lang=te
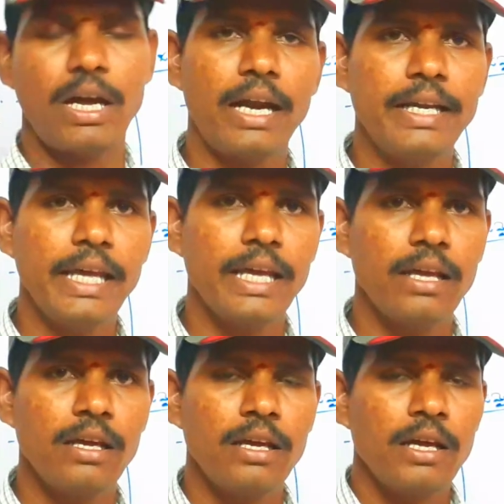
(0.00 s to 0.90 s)
అంటే
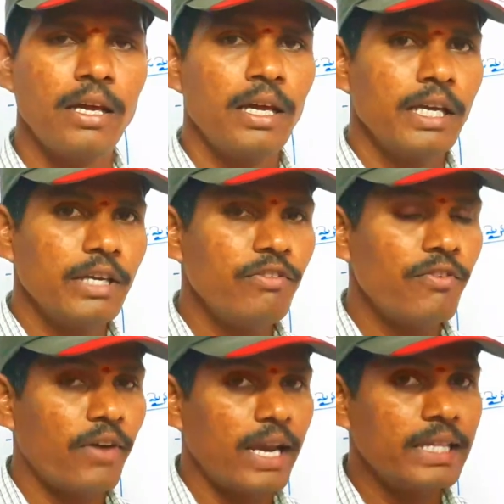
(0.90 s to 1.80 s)
ఇవి
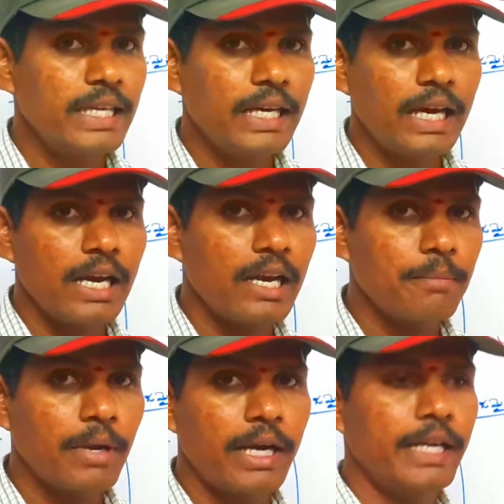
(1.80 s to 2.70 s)
ఫలదీకరణం
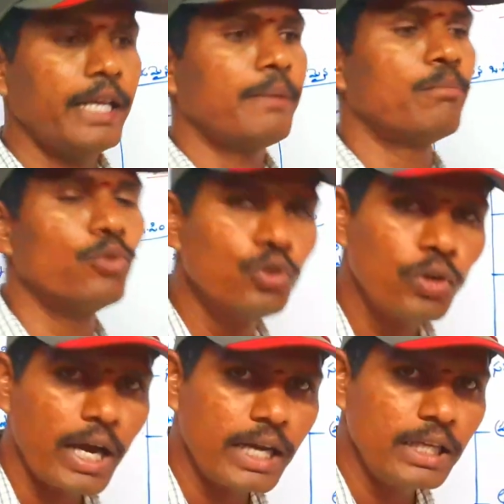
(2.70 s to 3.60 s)
కంటే ముందు
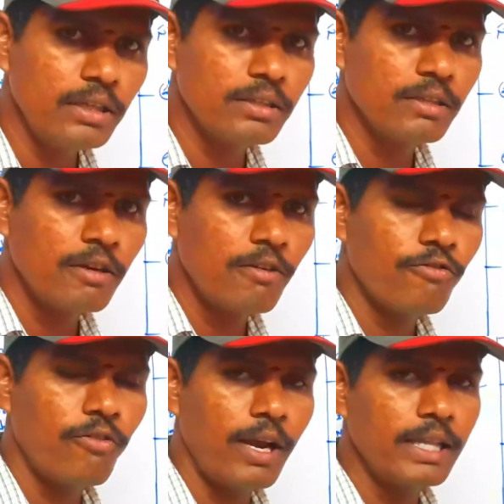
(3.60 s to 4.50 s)
కానీ
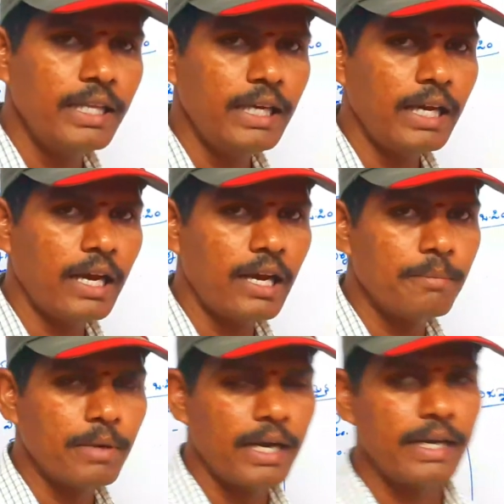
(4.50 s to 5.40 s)
ఫలదీకరణం
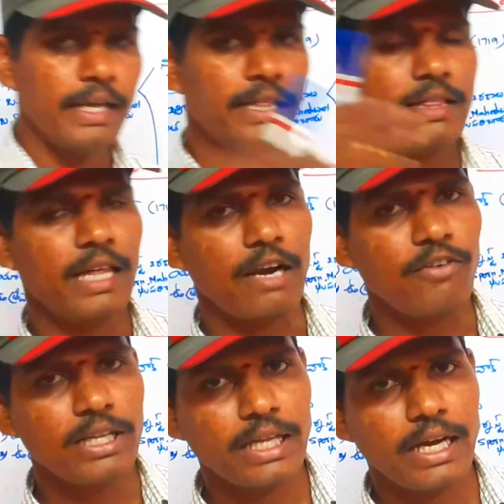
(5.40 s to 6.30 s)
కంటే
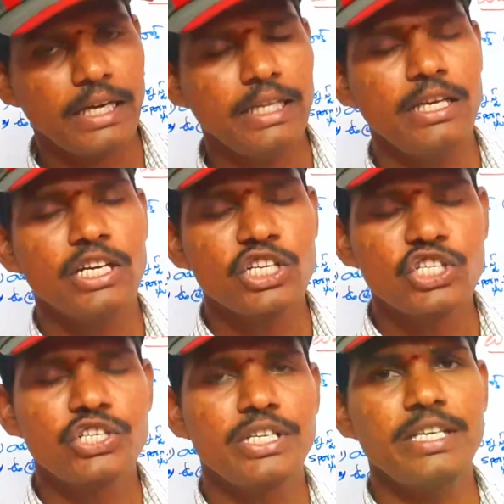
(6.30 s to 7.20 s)
తర్వాత కానీ
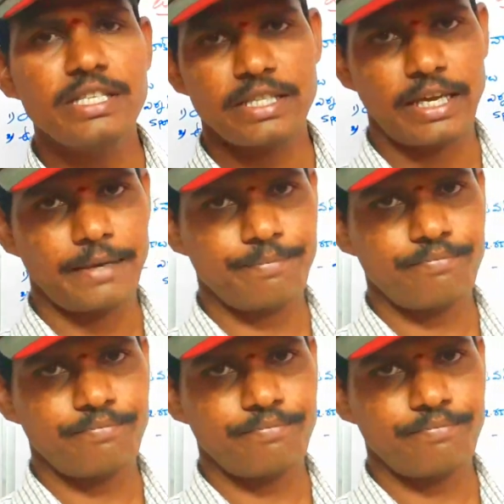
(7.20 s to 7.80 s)
క్షీణిస్తాయి